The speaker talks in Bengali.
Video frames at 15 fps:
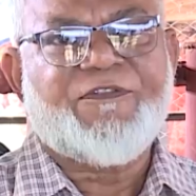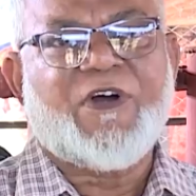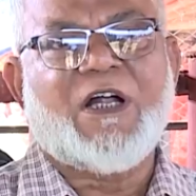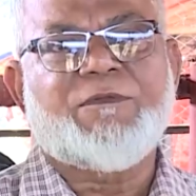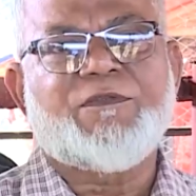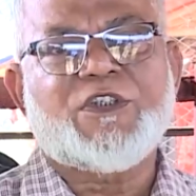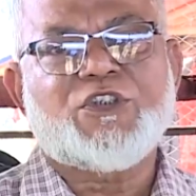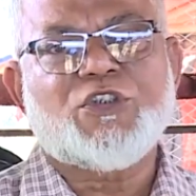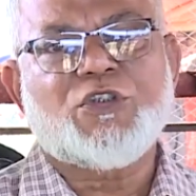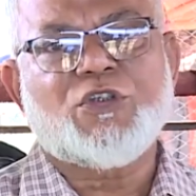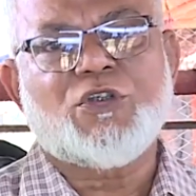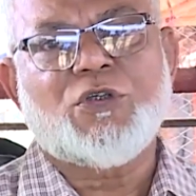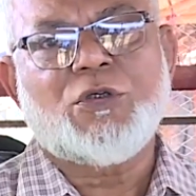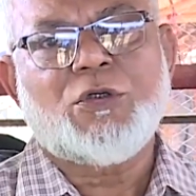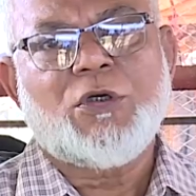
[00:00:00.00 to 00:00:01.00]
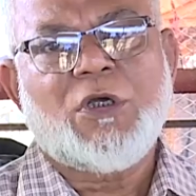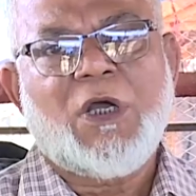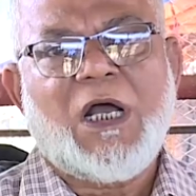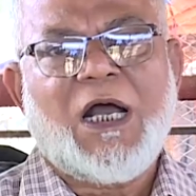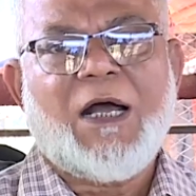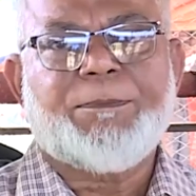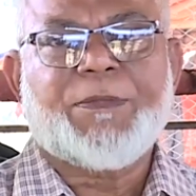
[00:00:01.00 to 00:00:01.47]
ফার্মের জন্য
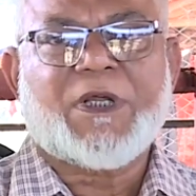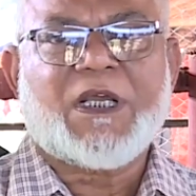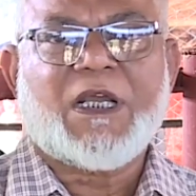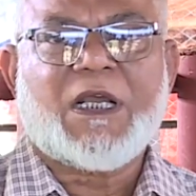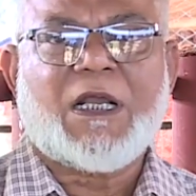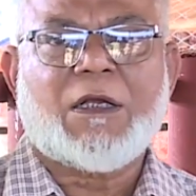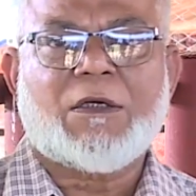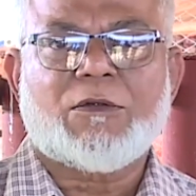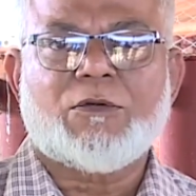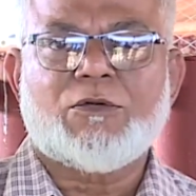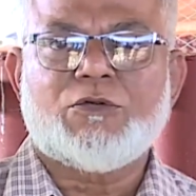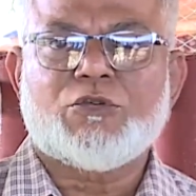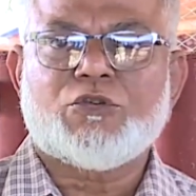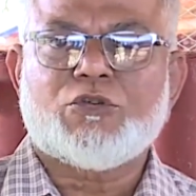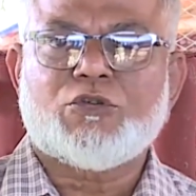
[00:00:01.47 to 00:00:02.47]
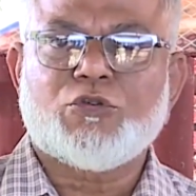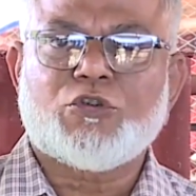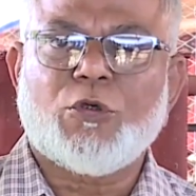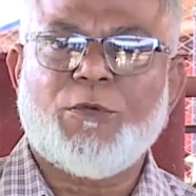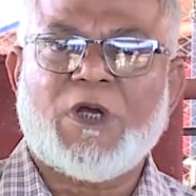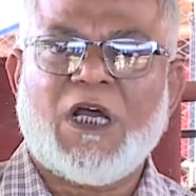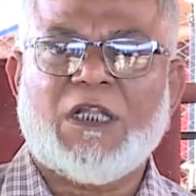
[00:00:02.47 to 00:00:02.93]
আপনাকে
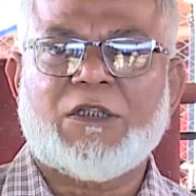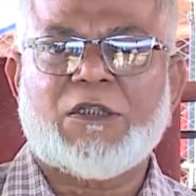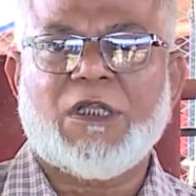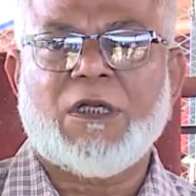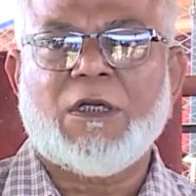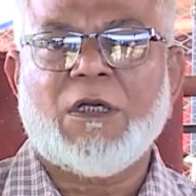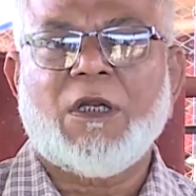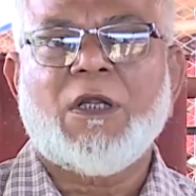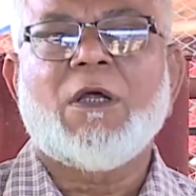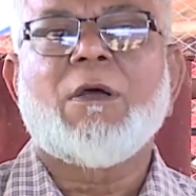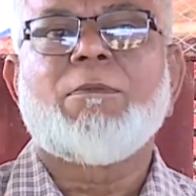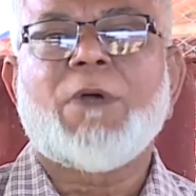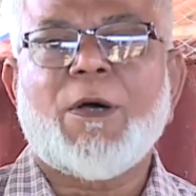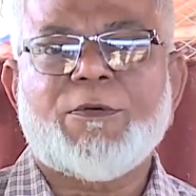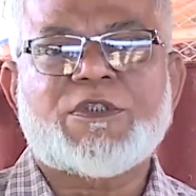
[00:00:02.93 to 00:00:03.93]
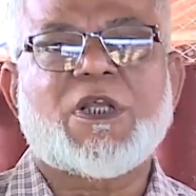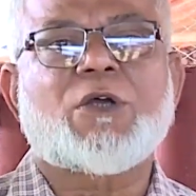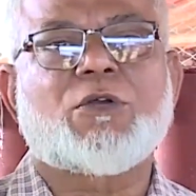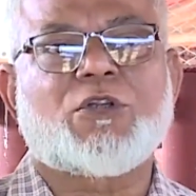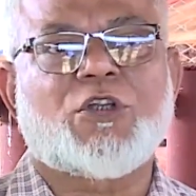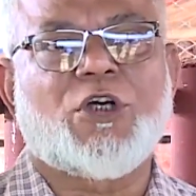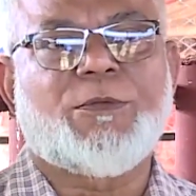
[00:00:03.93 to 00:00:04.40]
সুষম খাদ্যের ব্যবস্থা
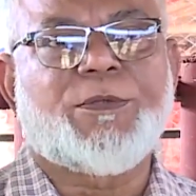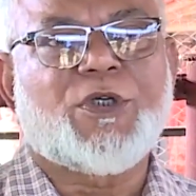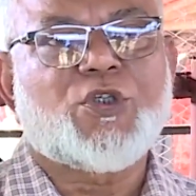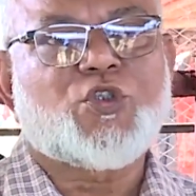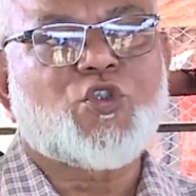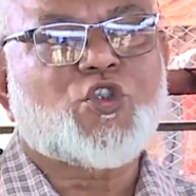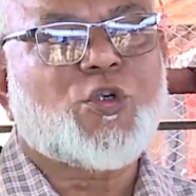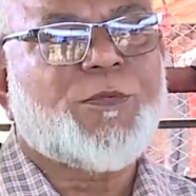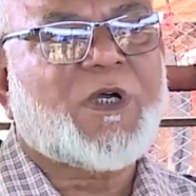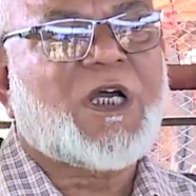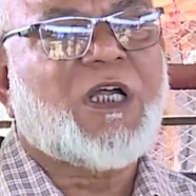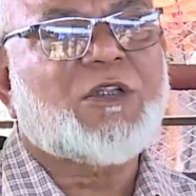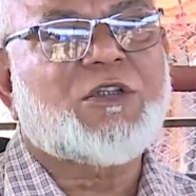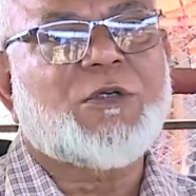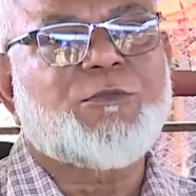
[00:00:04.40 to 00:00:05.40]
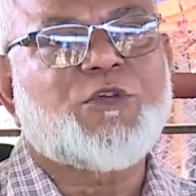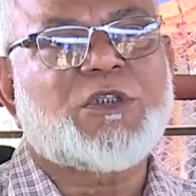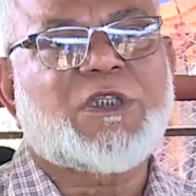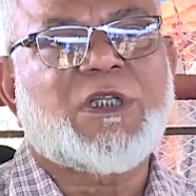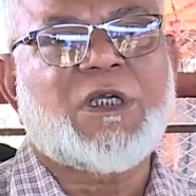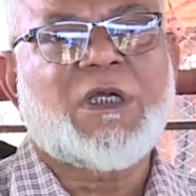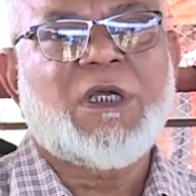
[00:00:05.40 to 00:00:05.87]
করতে হবে সুষম খাদ্যের
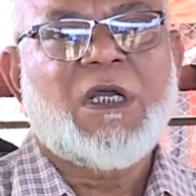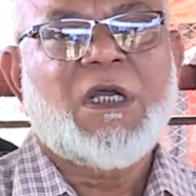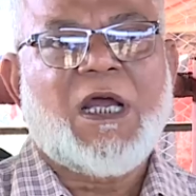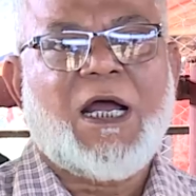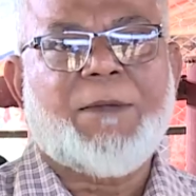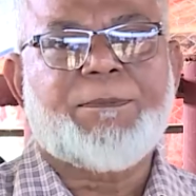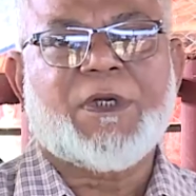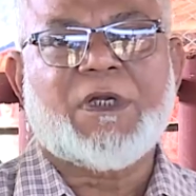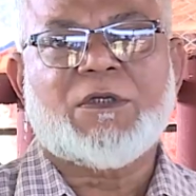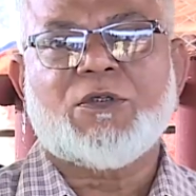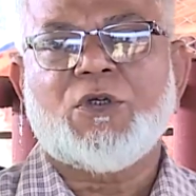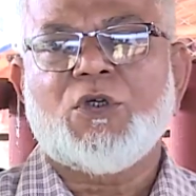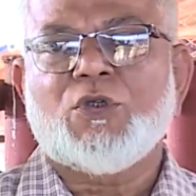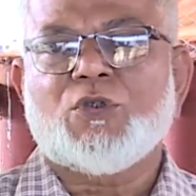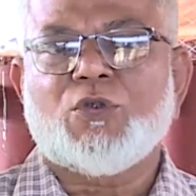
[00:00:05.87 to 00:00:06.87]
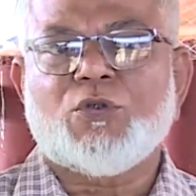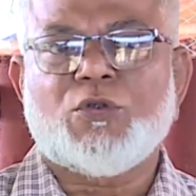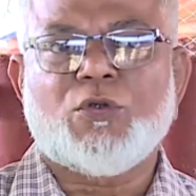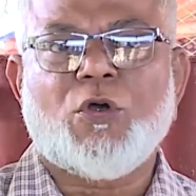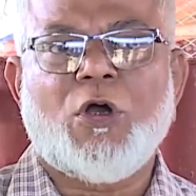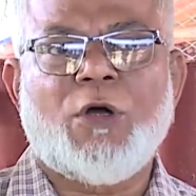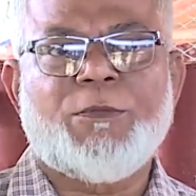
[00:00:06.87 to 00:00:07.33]
মধ্যে আপনার শুধু
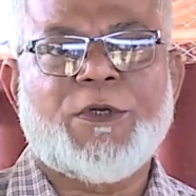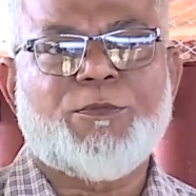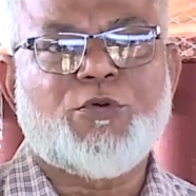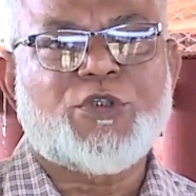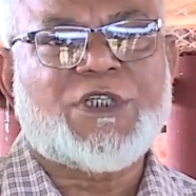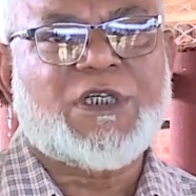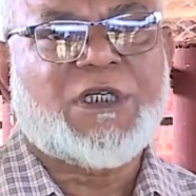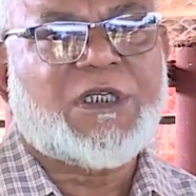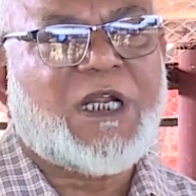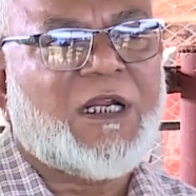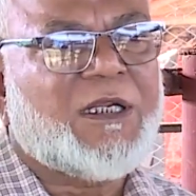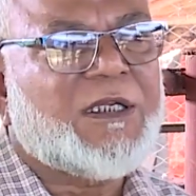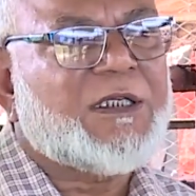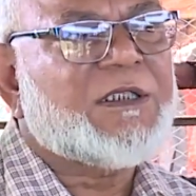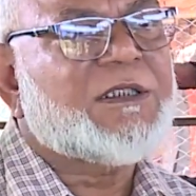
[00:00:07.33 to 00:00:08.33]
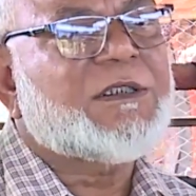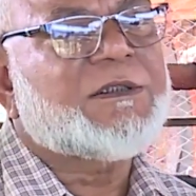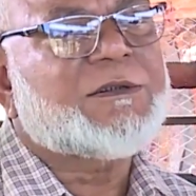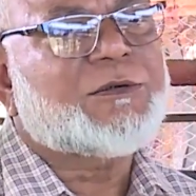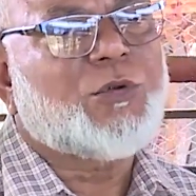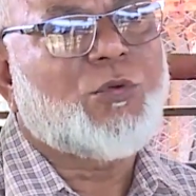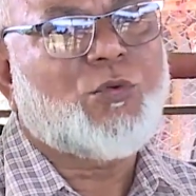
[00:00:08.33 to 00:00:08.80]
গমের ভুসি
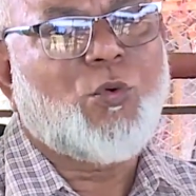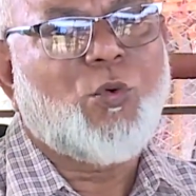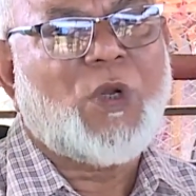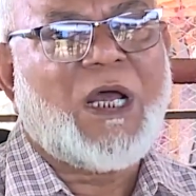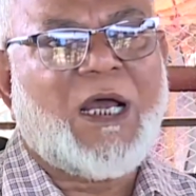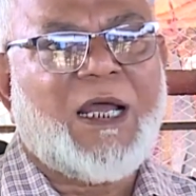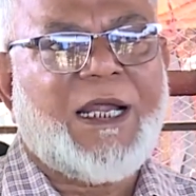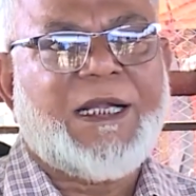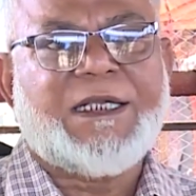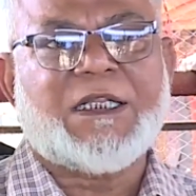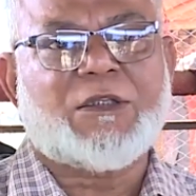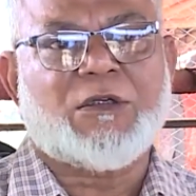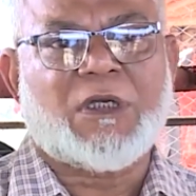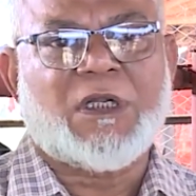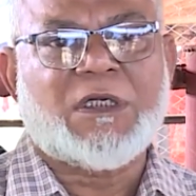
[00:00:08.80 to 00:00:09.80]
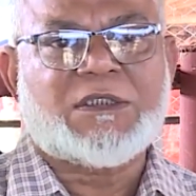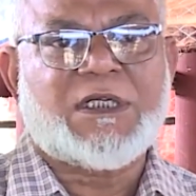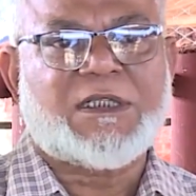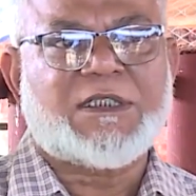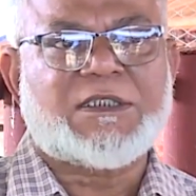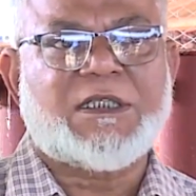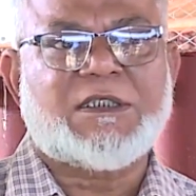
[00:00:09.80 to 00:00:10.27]
কুকুরা এটা তো না
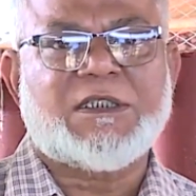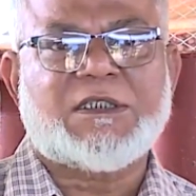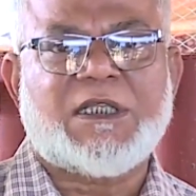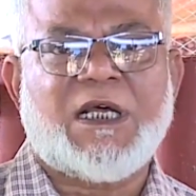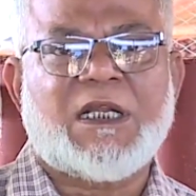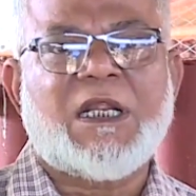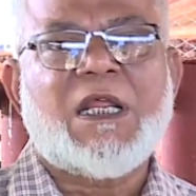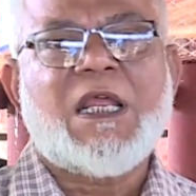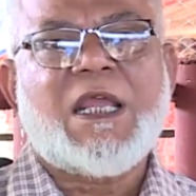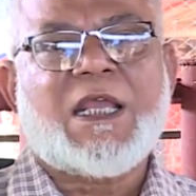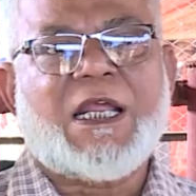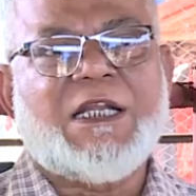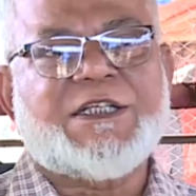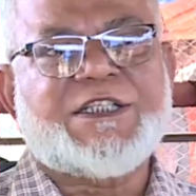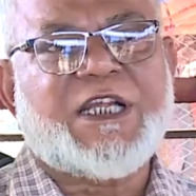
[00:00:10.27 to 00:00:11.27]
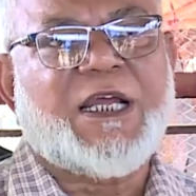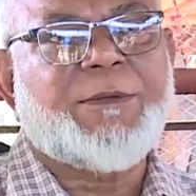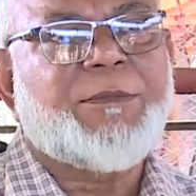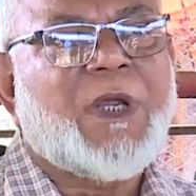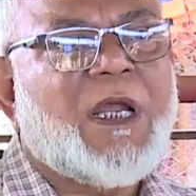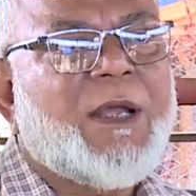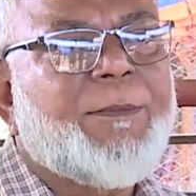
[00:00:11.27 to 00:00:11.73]
সাথে সাথে তার ক্যালসিয়াম
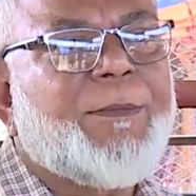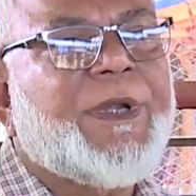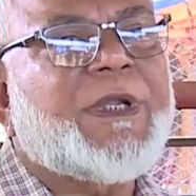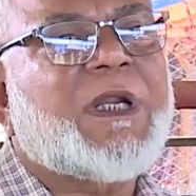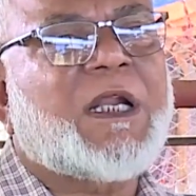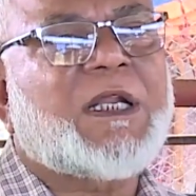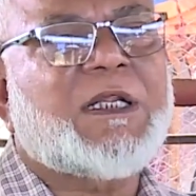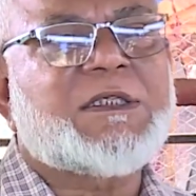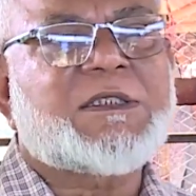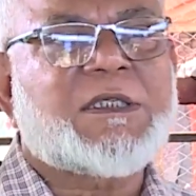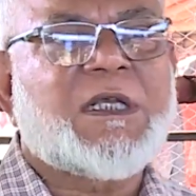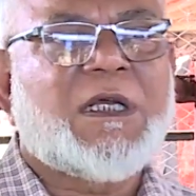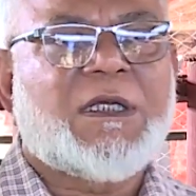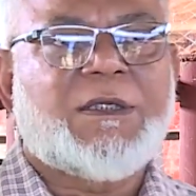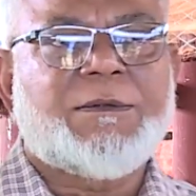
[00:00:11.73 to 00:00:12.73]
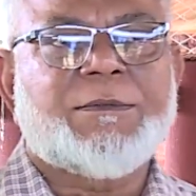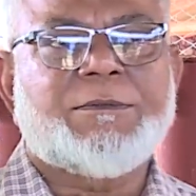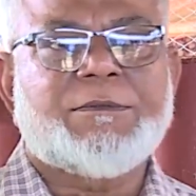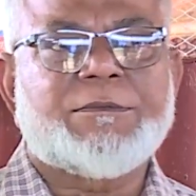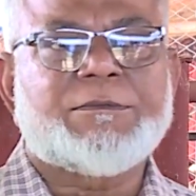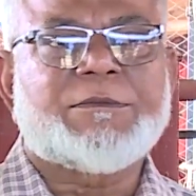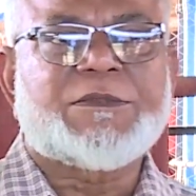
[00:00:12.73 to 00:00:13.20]
মিনারেলস
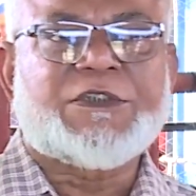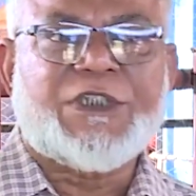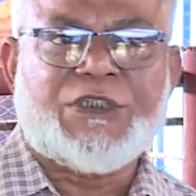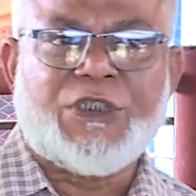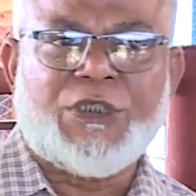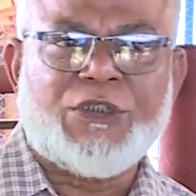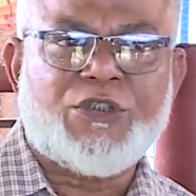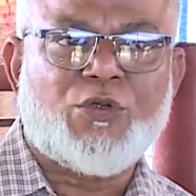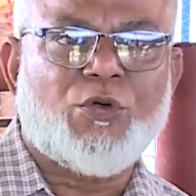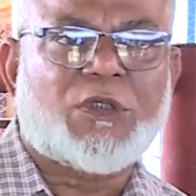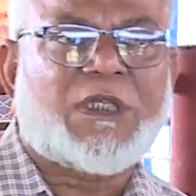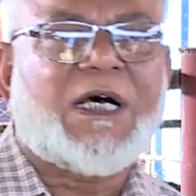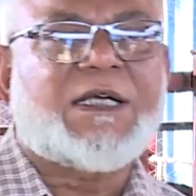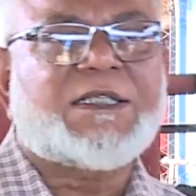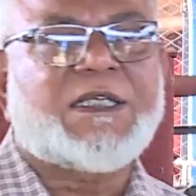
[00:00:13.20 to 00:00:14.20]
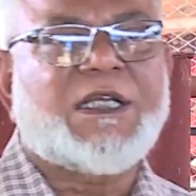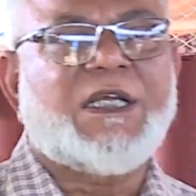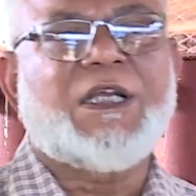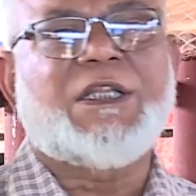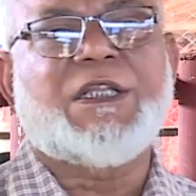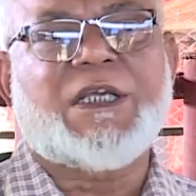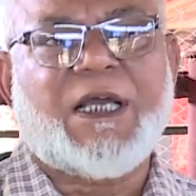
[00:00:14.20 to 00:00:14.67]
যে জিনিসগুলোতে আছে
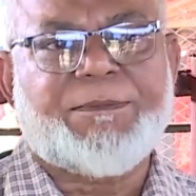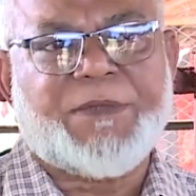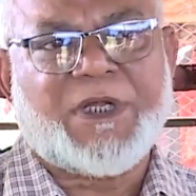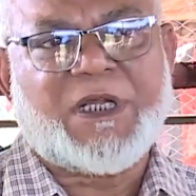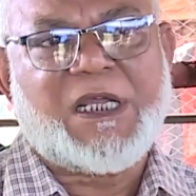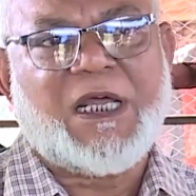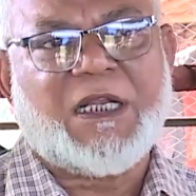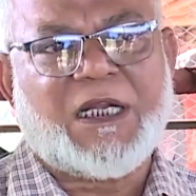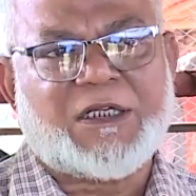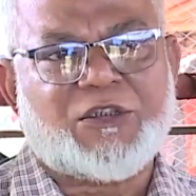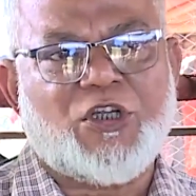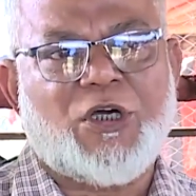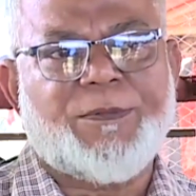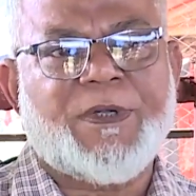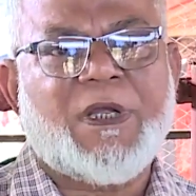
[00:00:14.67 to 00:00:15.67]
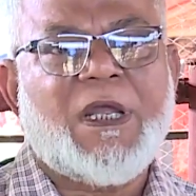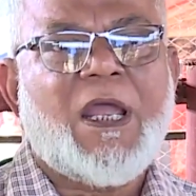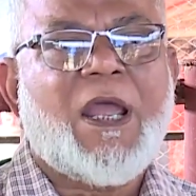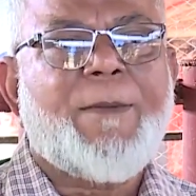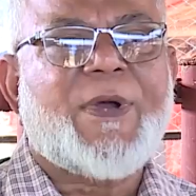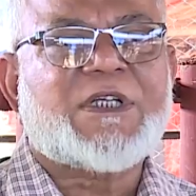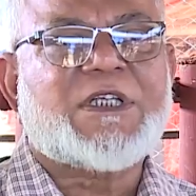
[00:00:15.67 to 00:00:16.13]
এদিকে আপনার খেয়াল রাখতে হবে
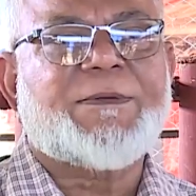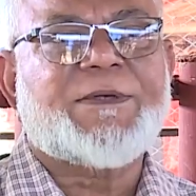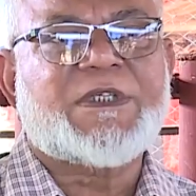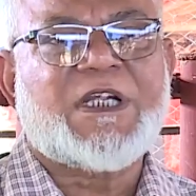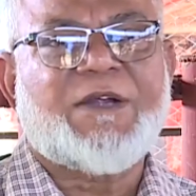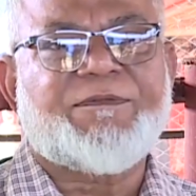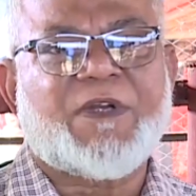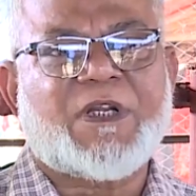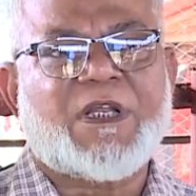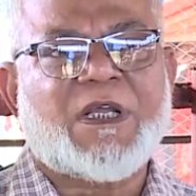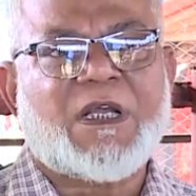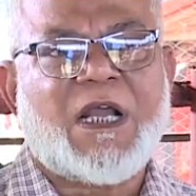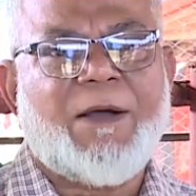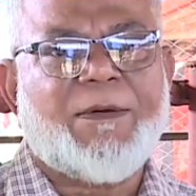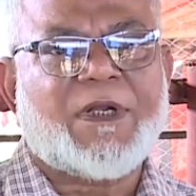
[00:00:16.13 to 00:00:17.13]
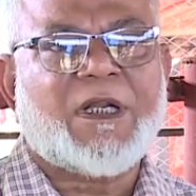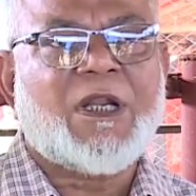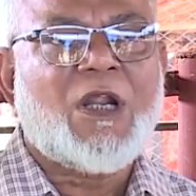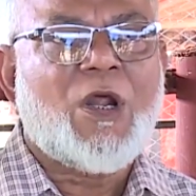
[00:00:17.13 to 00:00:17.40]
পাশাপাশি আপনাকে খাবারের